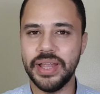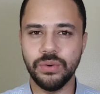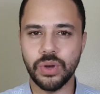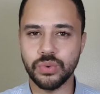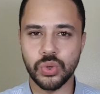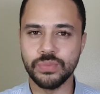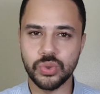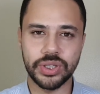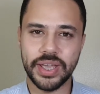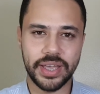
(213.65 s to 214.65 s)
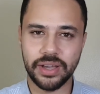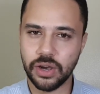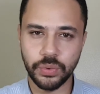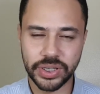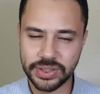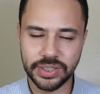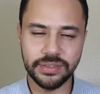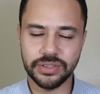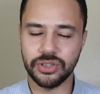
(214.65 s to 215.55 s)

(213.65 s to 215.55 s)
قوي او سومسون ده قوي جدا